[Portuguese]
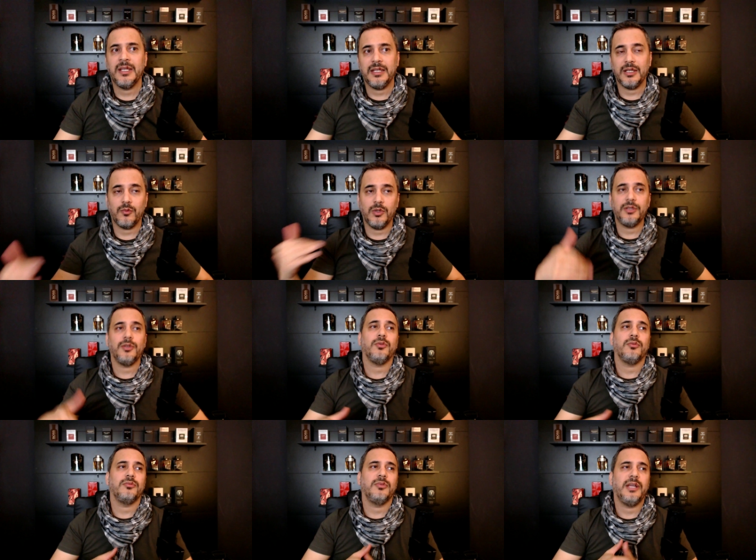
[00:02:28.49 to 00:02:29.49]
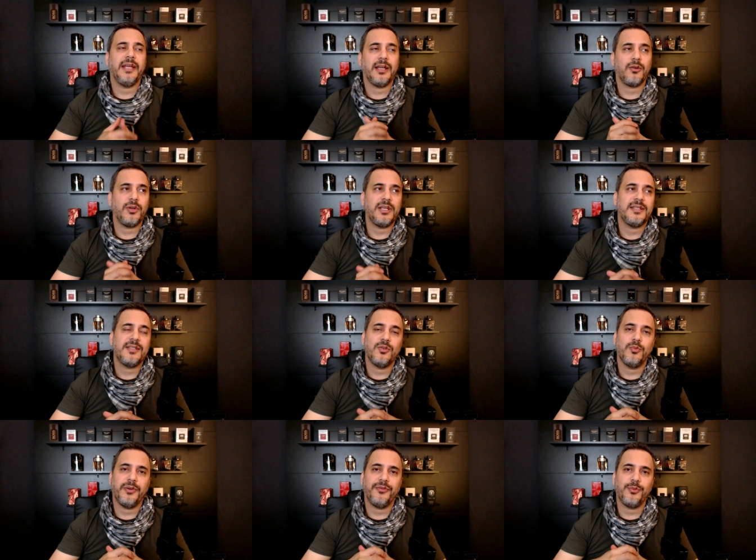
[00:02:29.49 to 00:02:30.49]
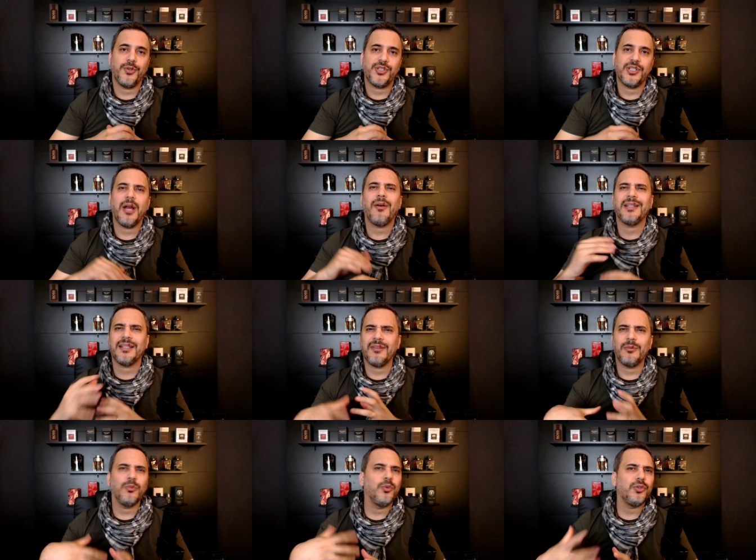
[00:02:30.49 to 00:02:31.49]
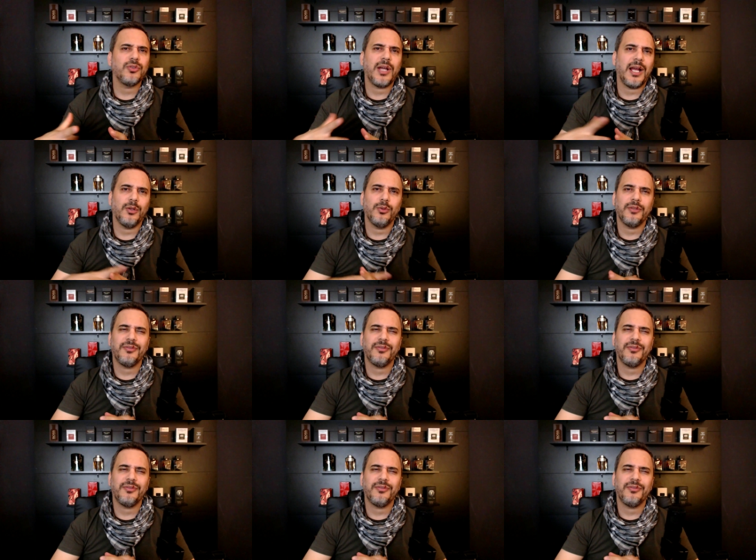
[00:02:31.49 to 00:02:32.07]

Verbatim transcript: E quando eu é, conheci o perfume original, aí tava muito calor.